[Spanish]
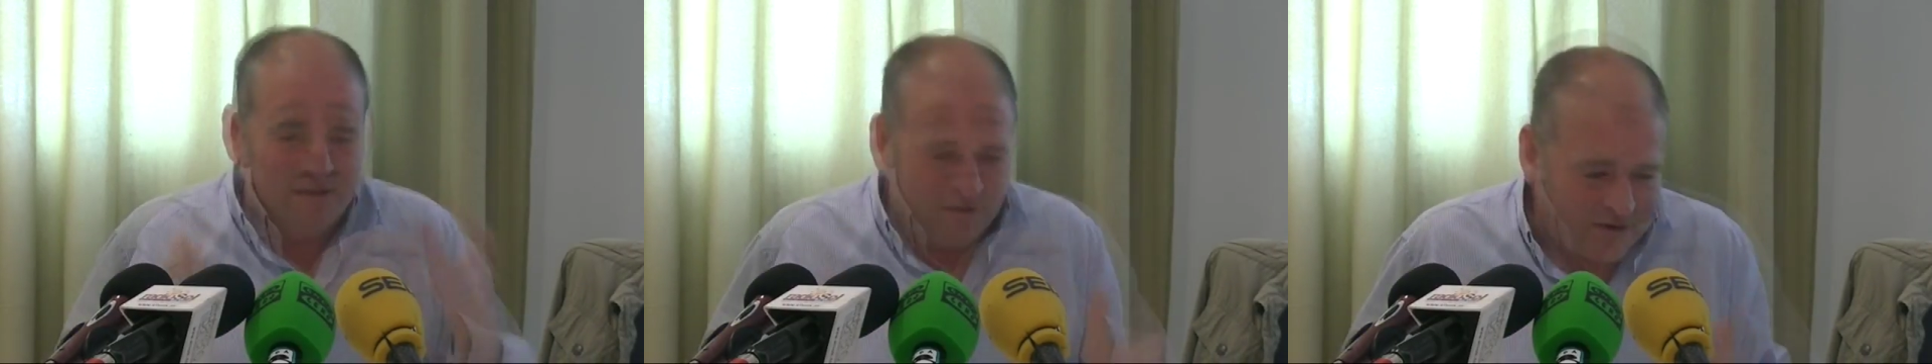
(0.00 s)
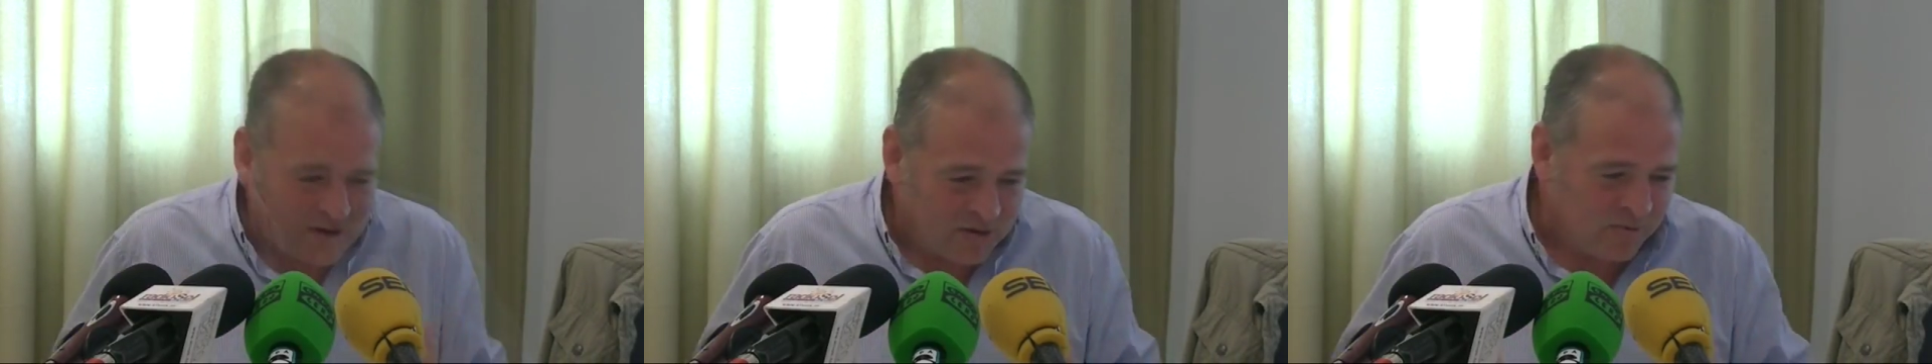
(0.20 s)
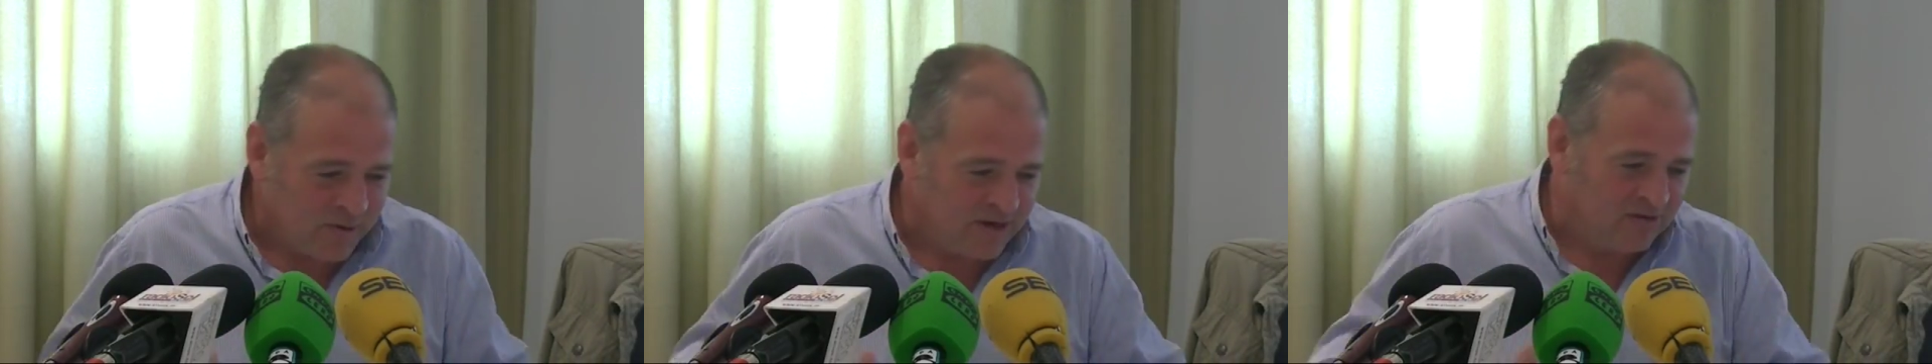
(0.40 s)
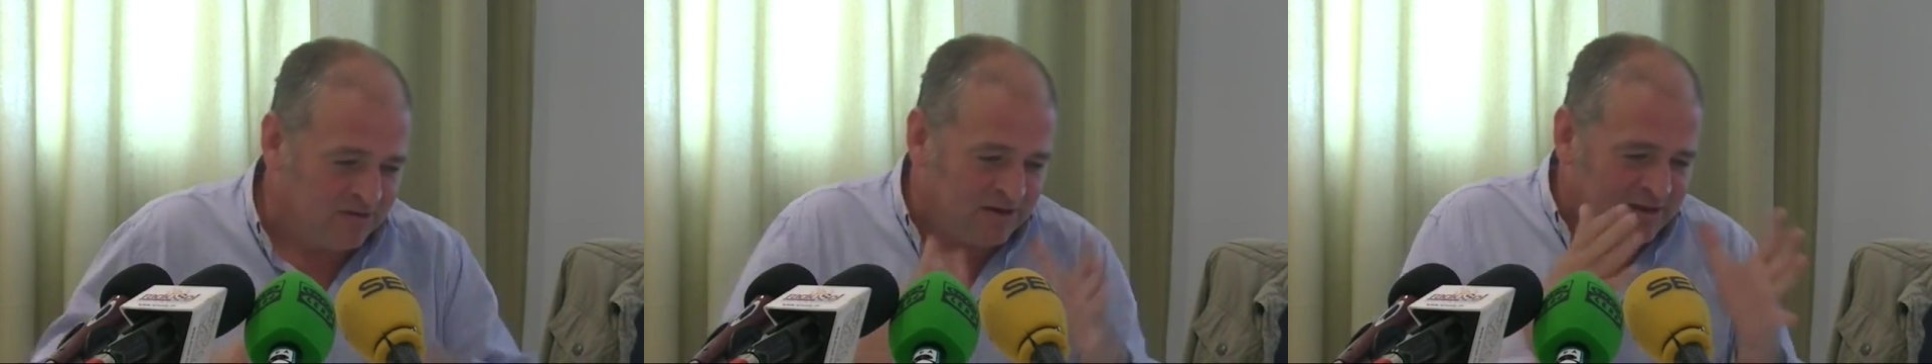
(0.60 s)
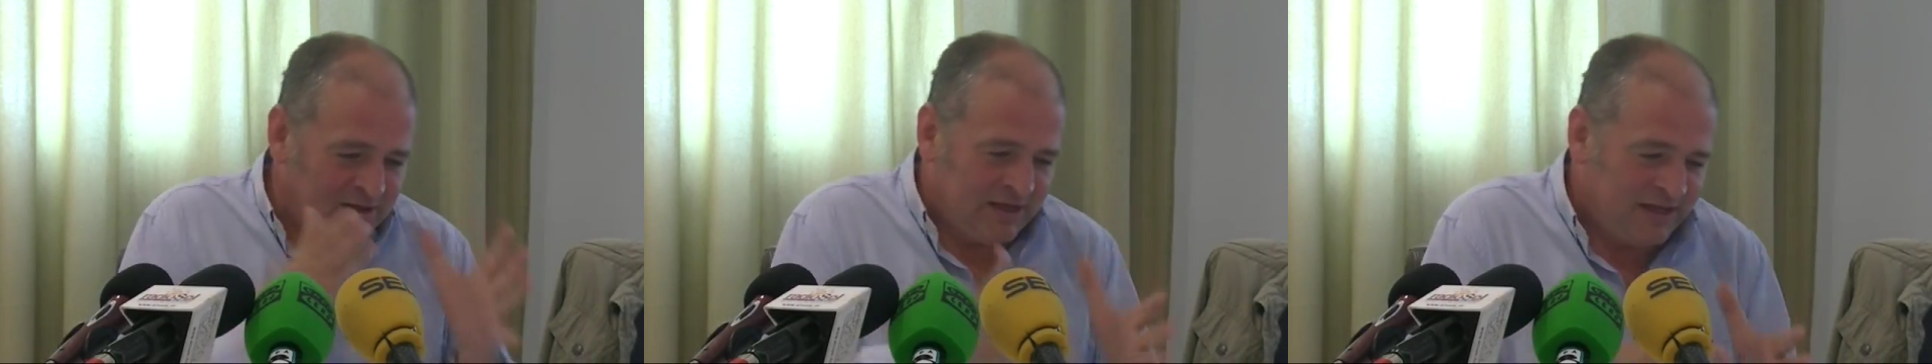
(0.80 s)
Jorge
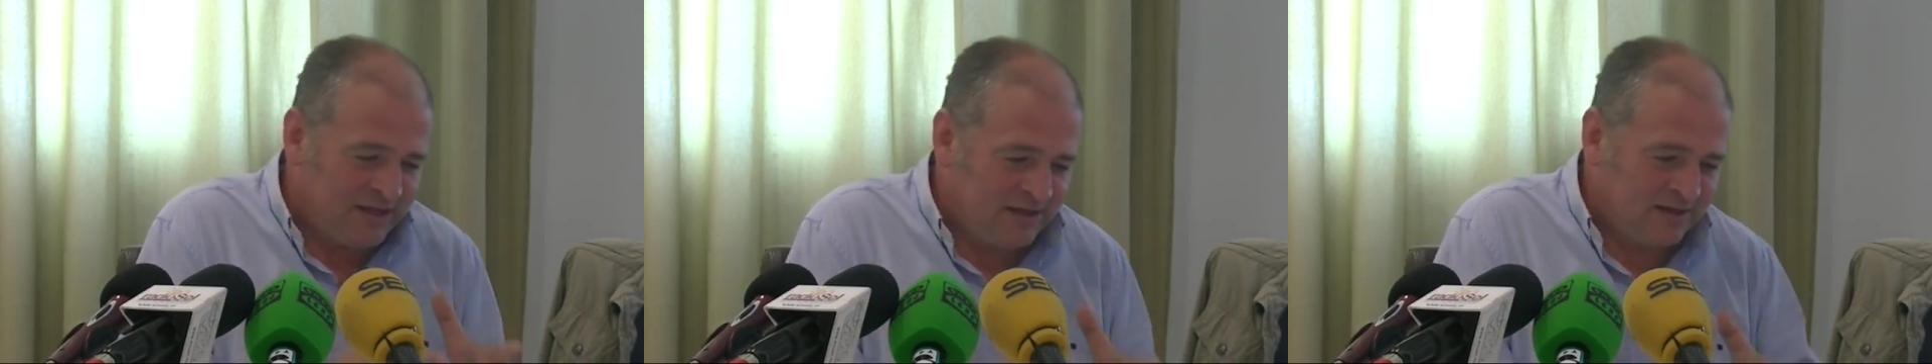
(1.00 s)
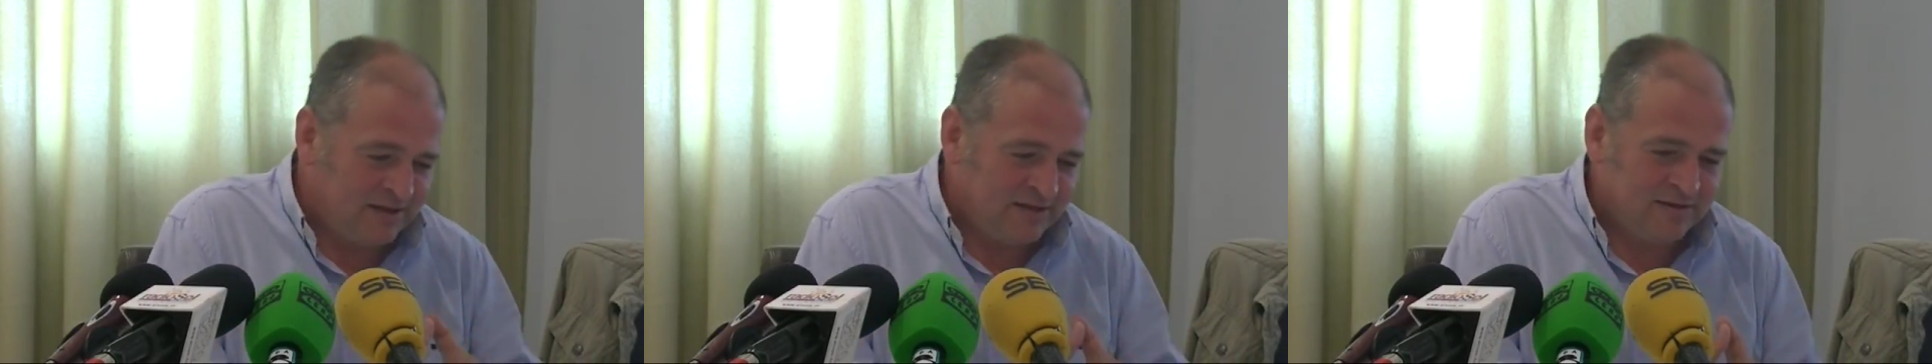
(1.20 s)
Romero es